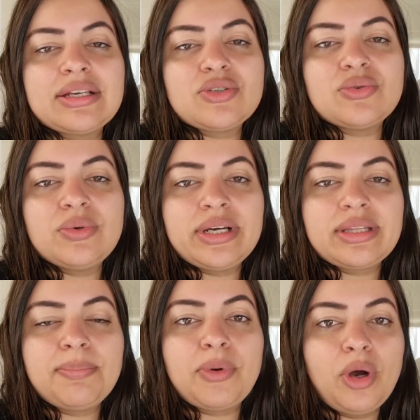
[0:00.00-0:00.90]

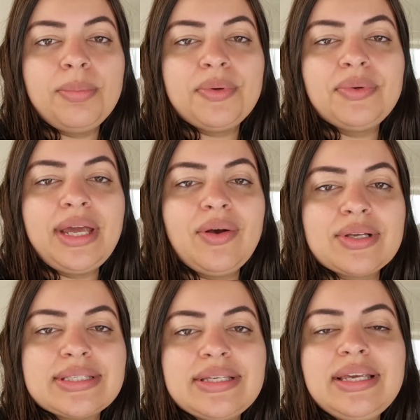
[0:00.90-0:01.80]
açúcar próprio, né,
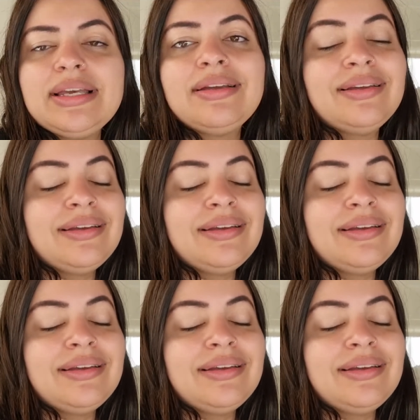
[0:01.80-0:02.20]
rosinha,